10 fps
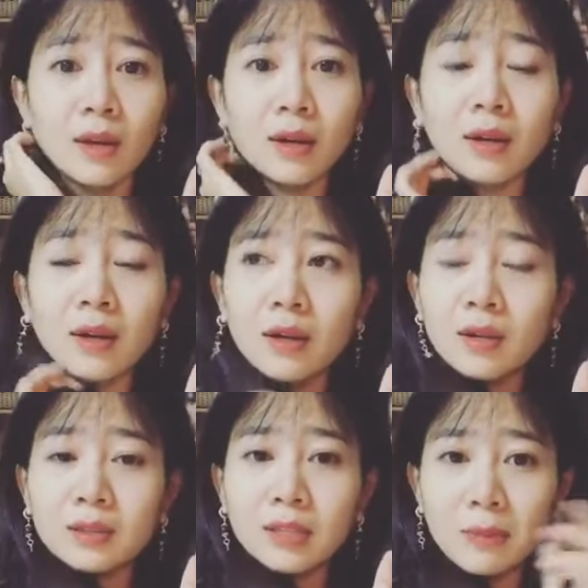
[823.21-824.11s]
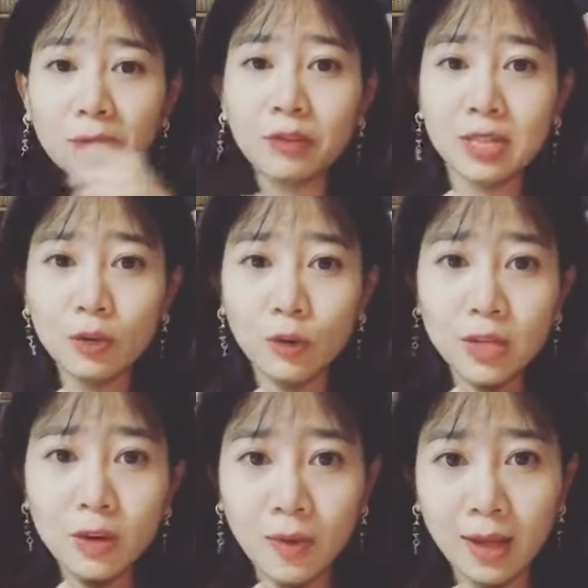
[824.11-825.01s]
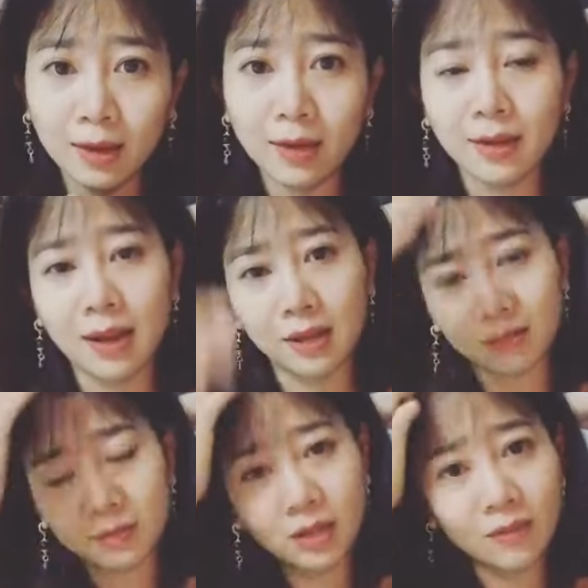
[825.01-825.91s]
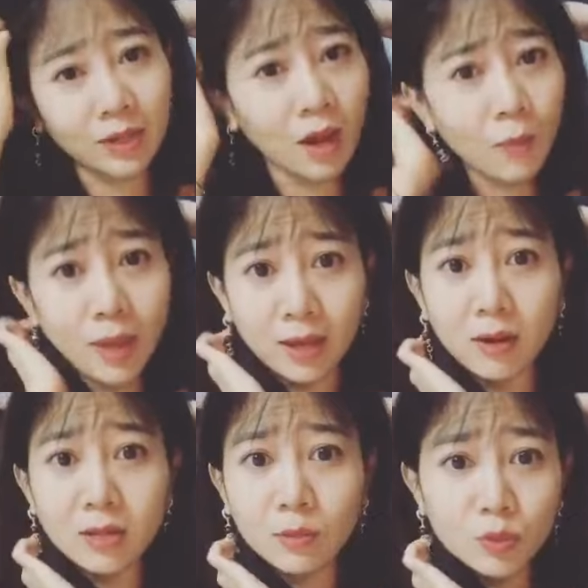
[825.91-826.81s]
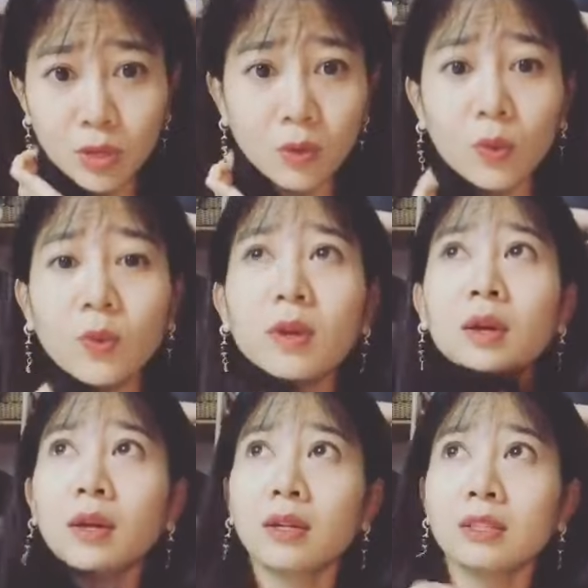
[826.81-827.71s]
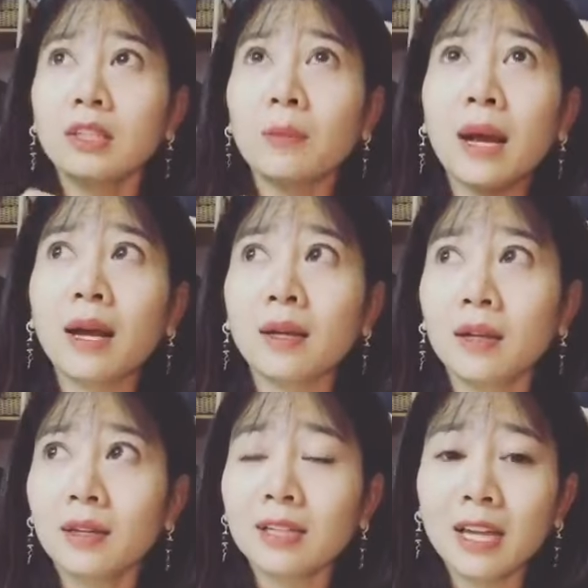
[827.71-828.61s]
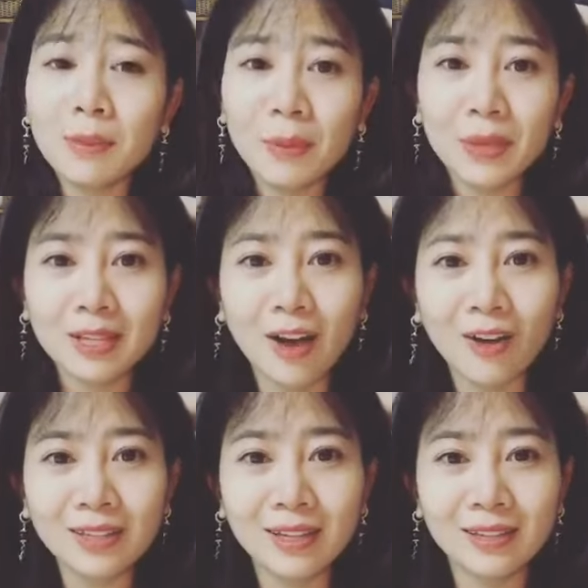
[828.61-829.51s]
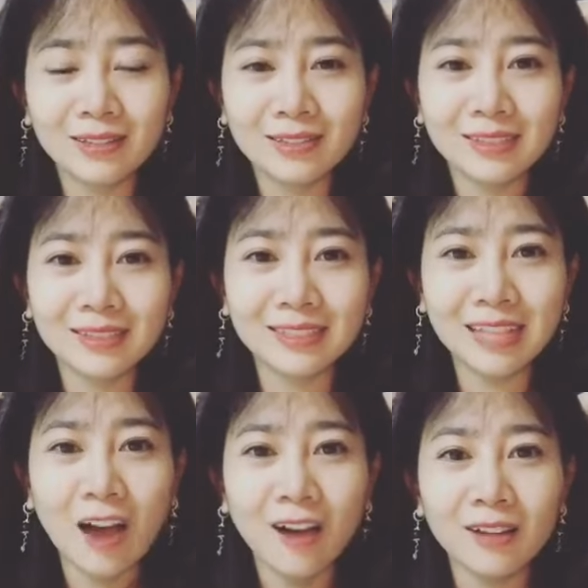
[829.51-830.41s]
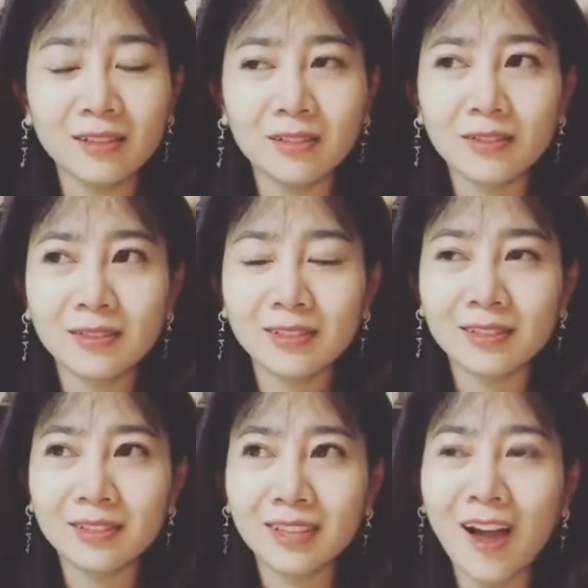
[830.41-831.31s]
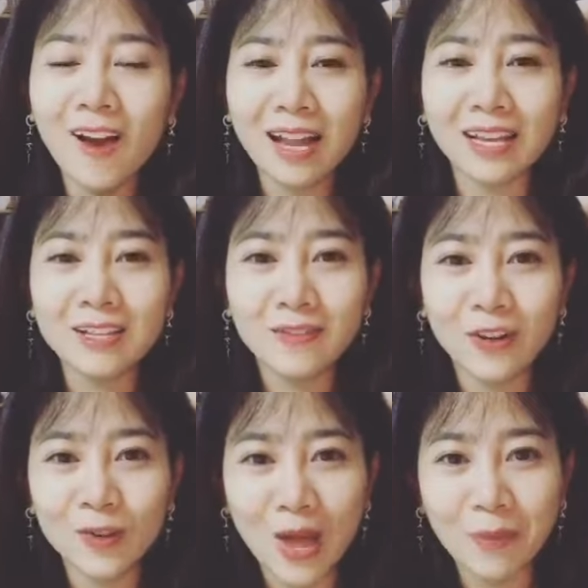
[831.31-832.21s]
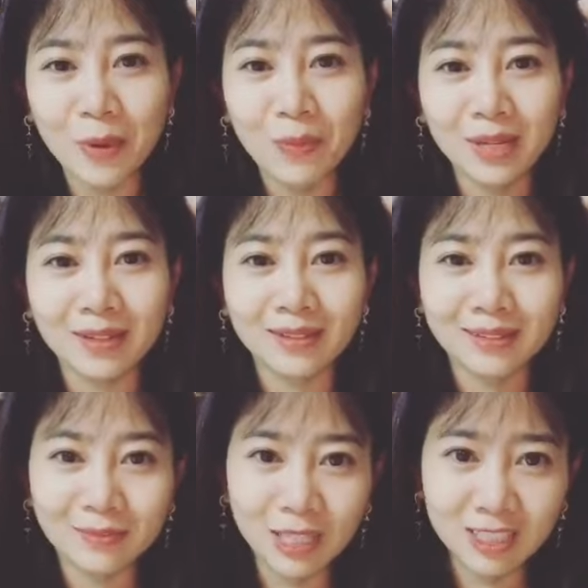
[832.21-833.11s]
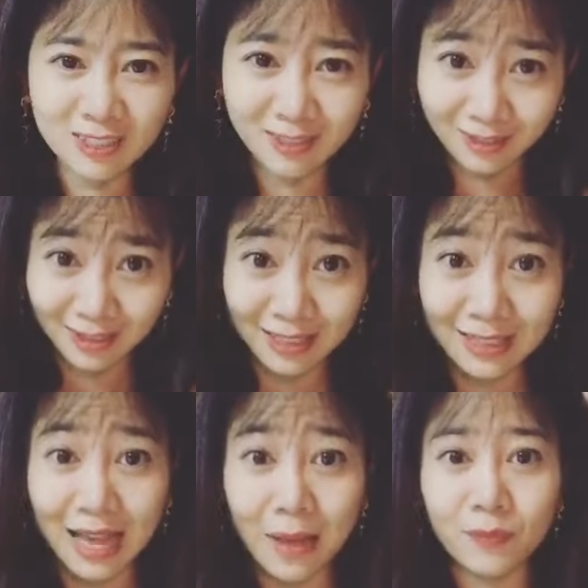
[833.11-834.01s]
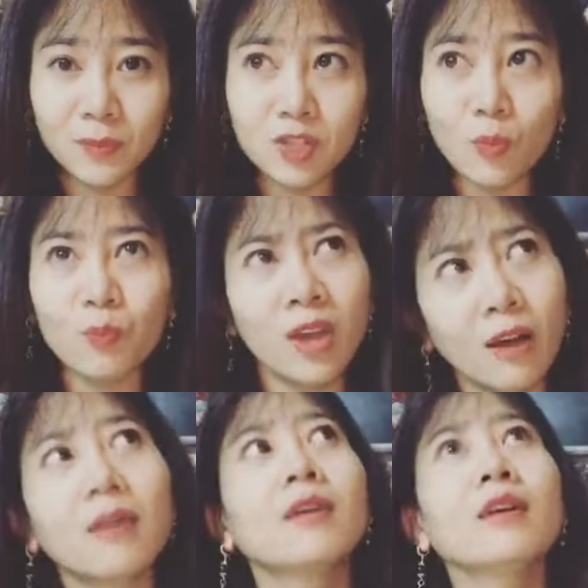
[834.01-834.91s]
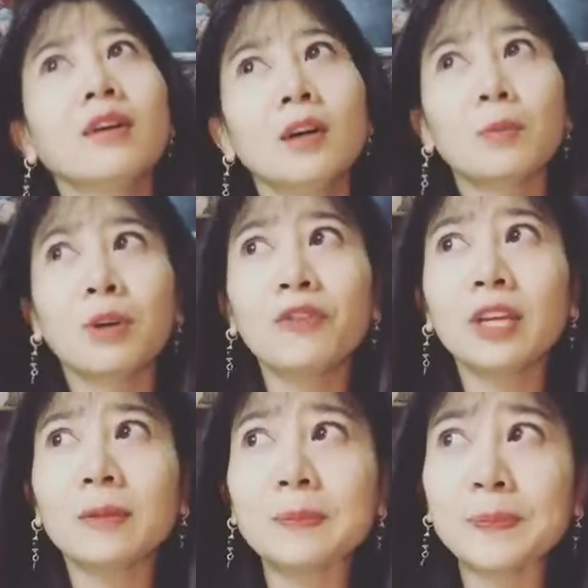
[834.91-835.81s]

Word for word: à, khi mà Phương trao đổi danh Hoàng á là nhân vật đó không hề có trong truyện luôn nhưng mà khi mà mình coi thì đó đó là cái phân đoạn mà mình mình cảm xúc nhất bởi vì